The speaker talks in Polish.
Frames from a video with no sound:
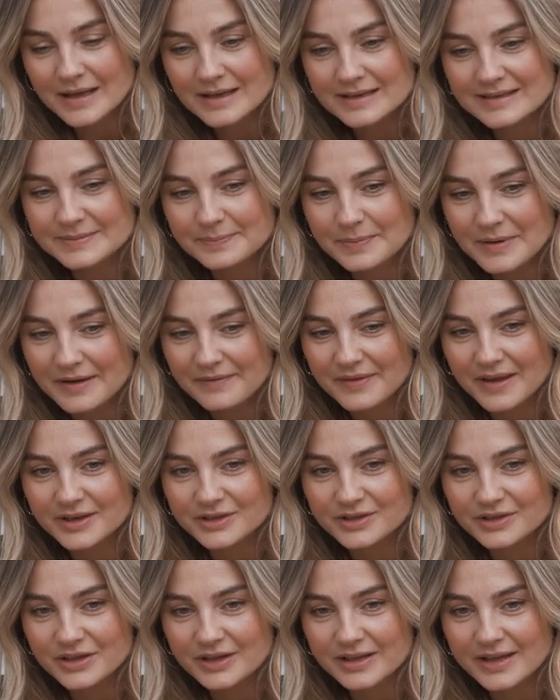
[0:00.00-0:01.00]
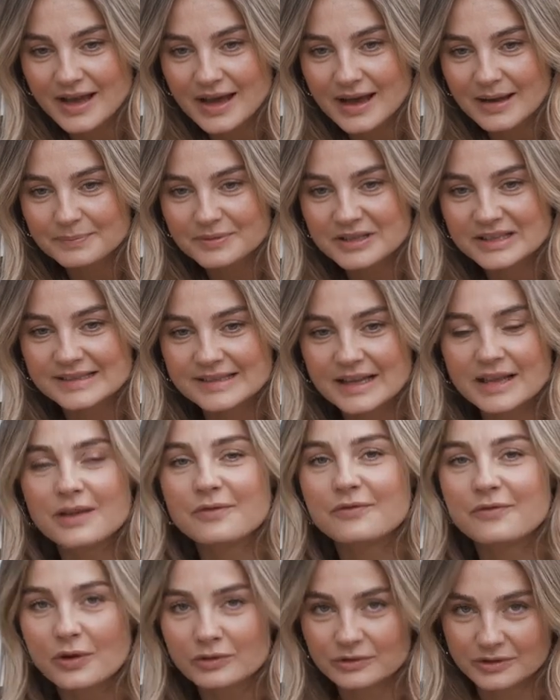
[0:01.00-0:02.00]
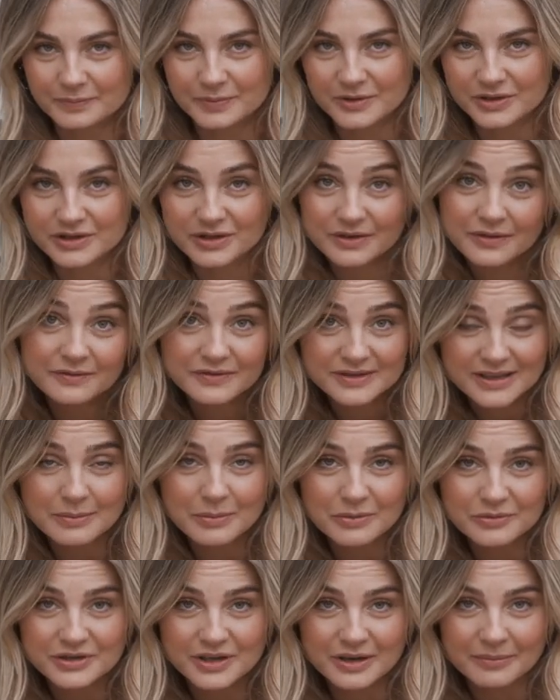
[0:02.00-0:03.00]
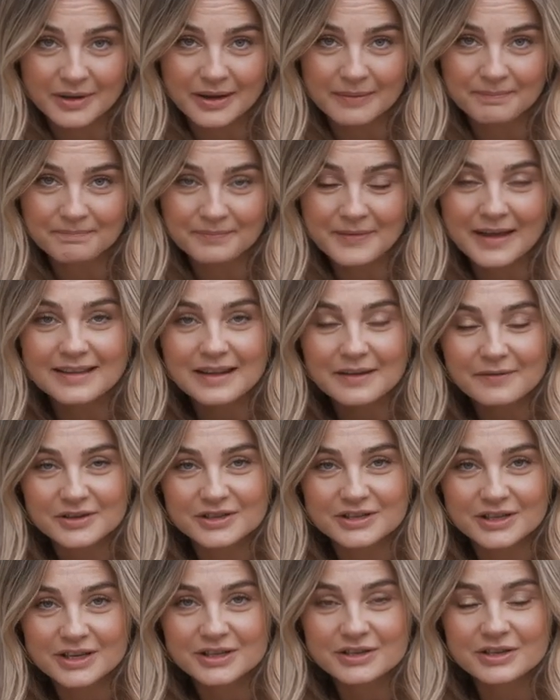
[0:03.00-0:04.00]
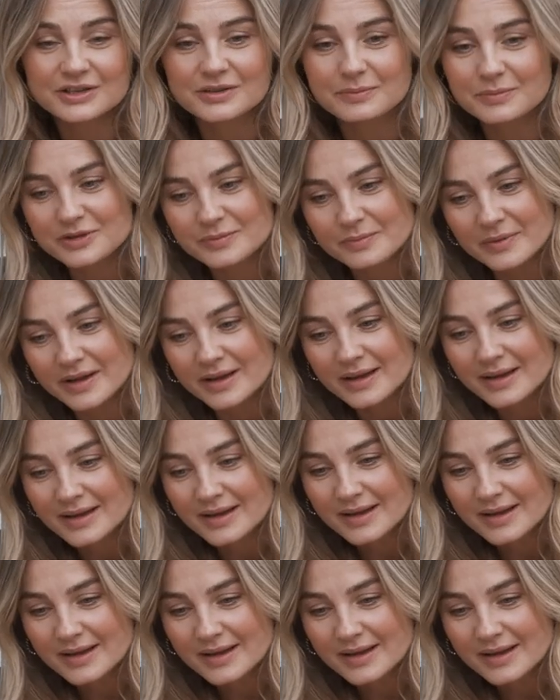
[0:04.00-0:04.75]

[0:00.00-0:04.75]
i sprawia, że ja zaczynam wątpić w samą siebie. A najważniejsze, żebyśmy